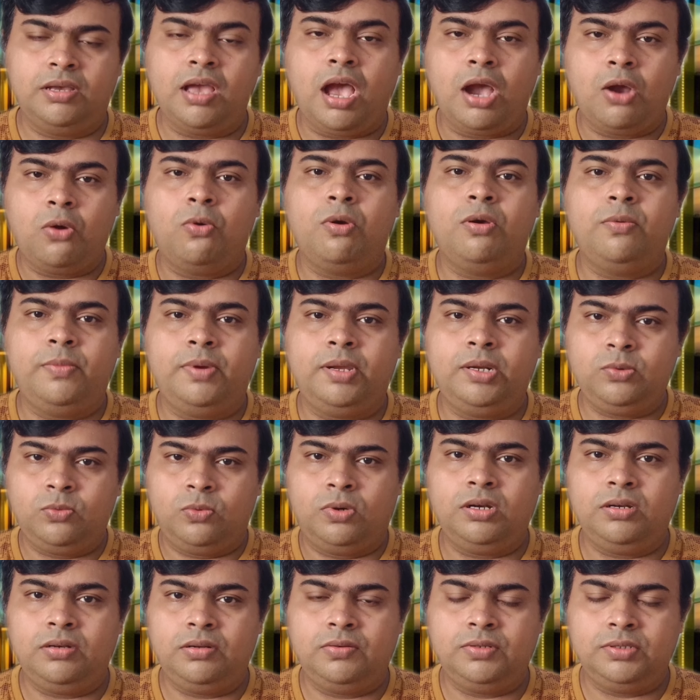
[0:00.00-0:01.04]
அக்வாமேன்
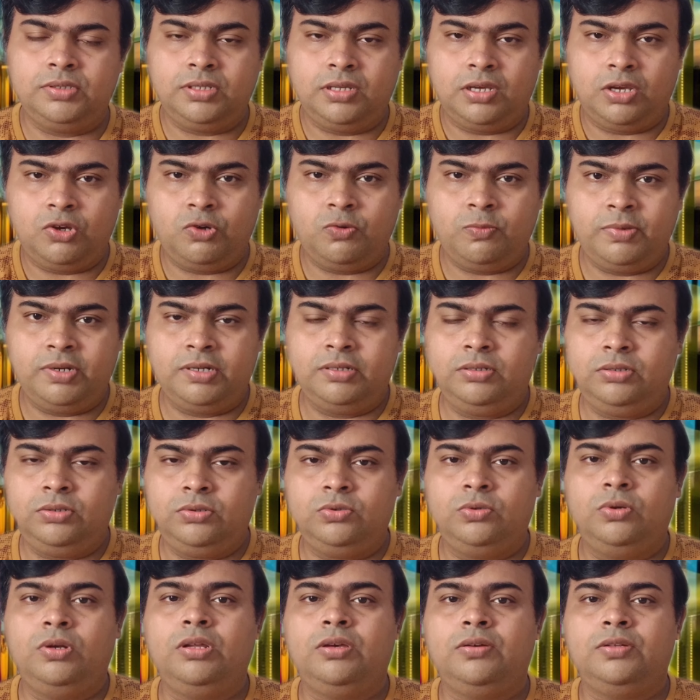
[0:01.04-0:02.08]
ஒன்னை வந்து அக்வாமேன்
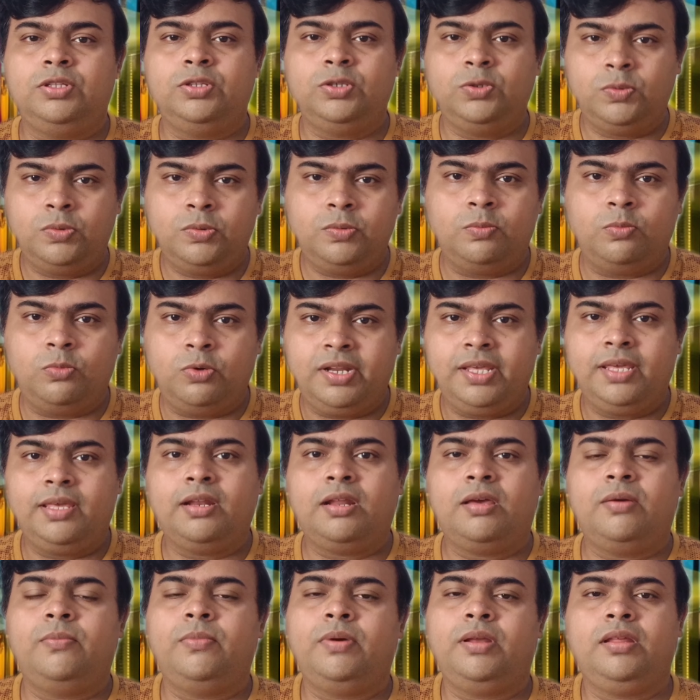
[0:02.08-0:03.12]
டூவில் வந்து
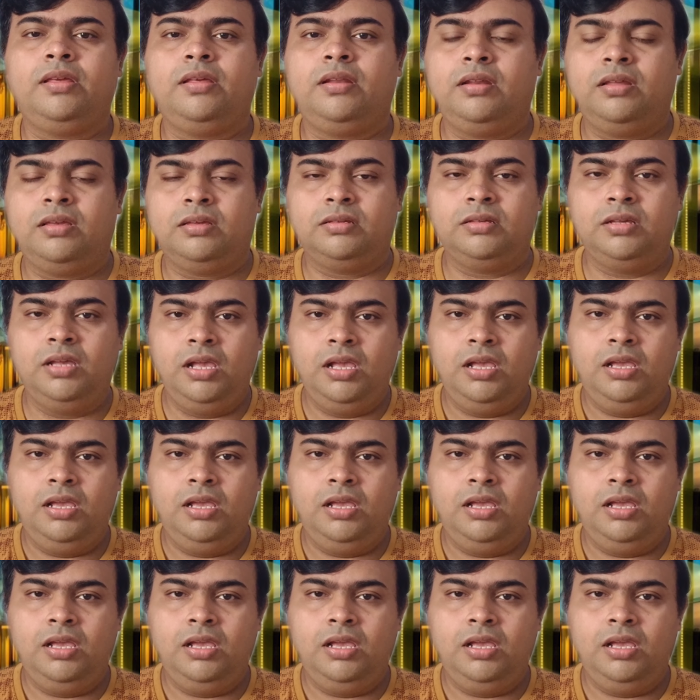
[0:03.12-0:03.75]
முடிக்கிற மாதிரி இருக்குது